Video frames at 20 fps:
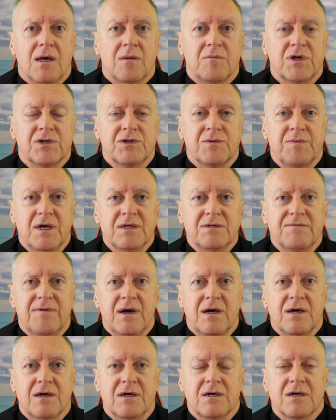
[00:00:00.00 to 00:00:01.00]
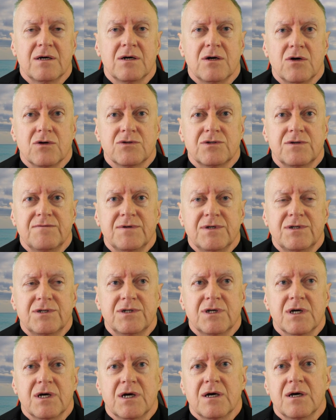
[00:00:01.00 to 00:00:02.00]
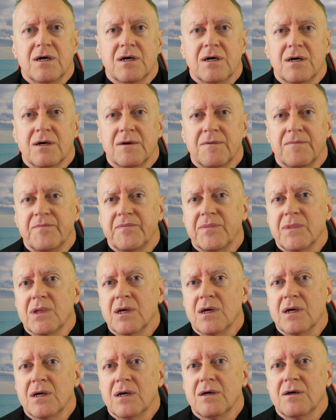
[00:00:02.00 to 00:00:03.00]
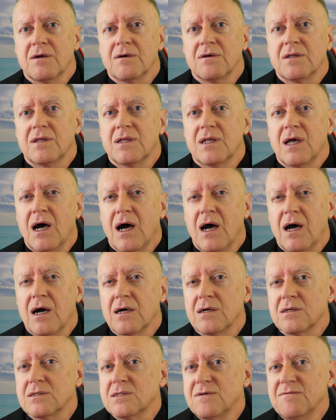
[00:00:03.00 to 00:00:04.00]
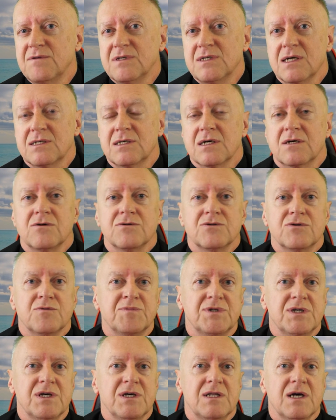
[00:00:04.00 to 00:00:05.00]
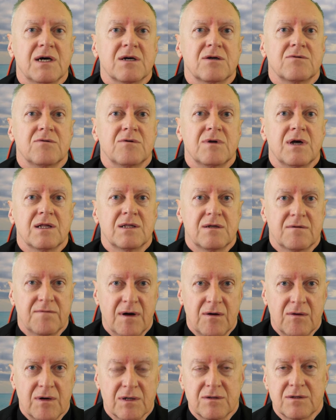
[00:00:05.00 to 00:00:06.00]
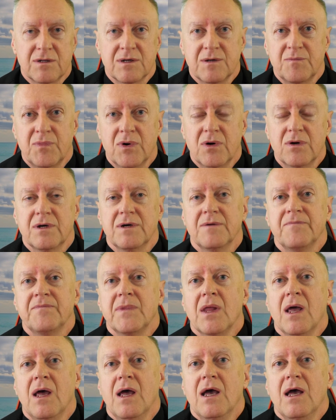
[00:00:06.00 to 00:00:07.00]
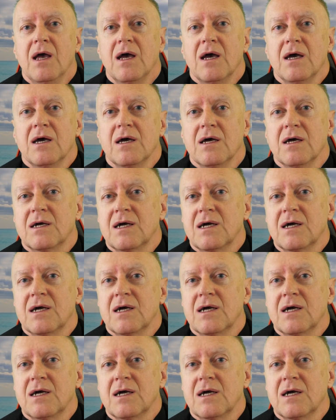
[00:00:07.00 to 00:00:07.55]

Proszę Państwa, oczywiście ta cywilizacja konsumpcyjna, która trwała do tej pory, e,